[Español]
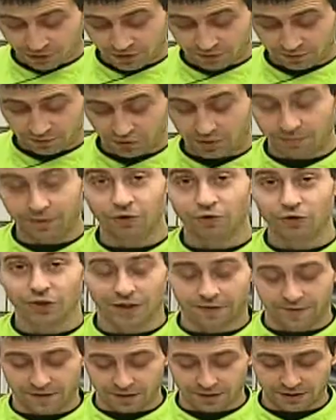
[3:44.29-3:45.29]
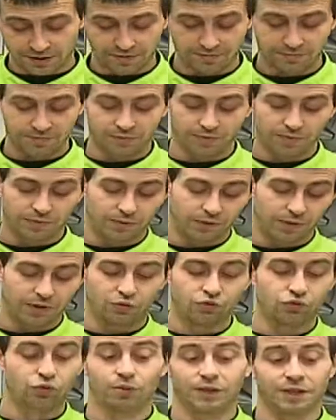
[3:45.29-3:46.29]
Tenemos tamaños grandes, o
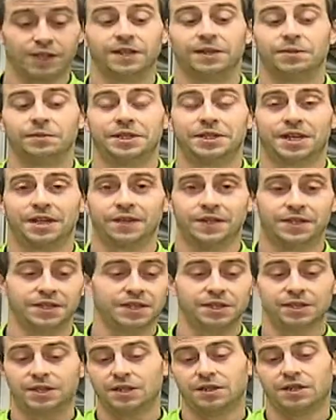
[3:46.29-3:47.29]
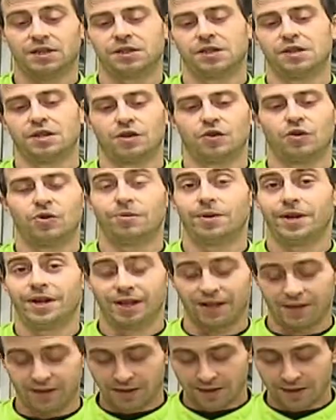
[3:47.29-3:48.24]
incluso bastante más grandes que estas, casi del doble.